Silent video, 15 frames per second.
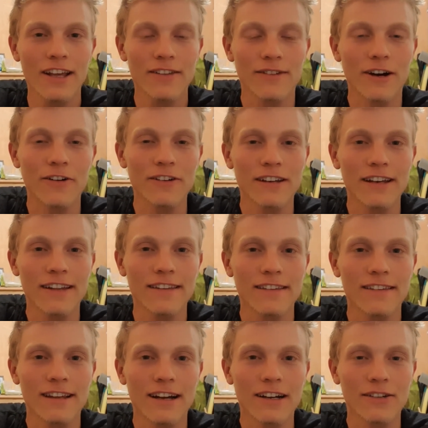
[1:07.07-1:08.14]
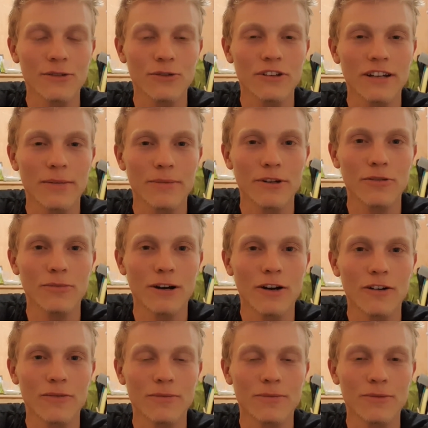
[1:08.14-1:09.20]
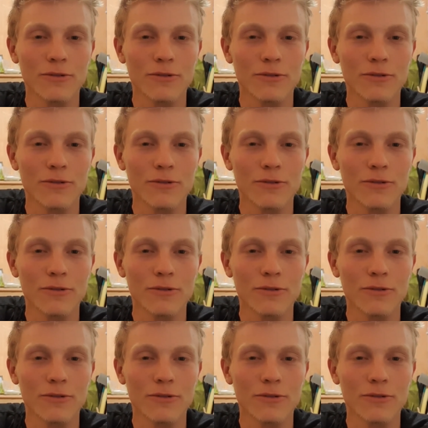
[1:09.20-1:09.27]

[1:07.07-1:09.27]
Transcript: war auch die letzten Tage so, ich habe mich überhaupt,